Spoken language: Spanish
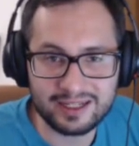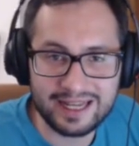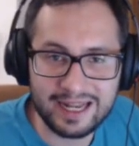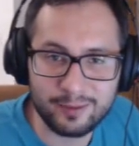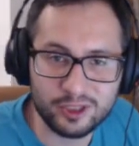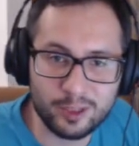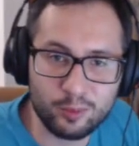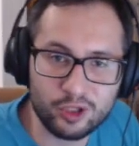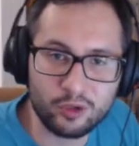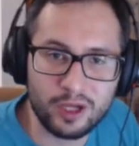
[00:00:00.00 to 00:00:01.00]
el
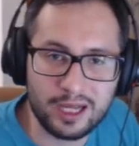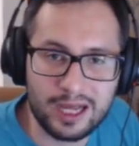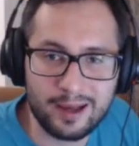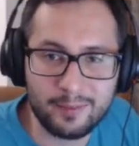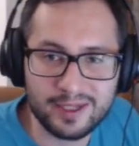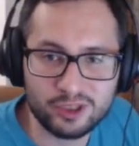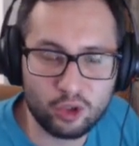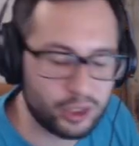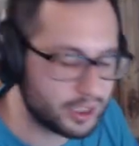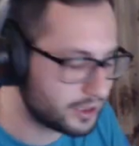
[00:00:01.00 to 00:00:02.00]
montapuerco a, ambas
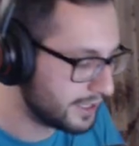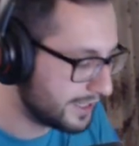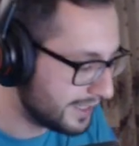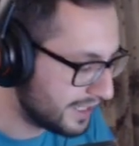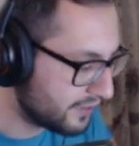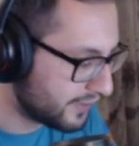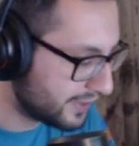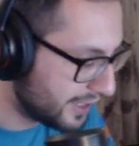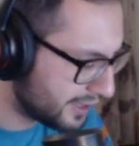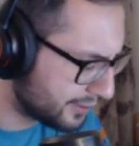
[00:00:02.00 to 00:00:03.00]
torres y
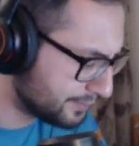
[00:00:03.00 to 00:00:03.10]
defender,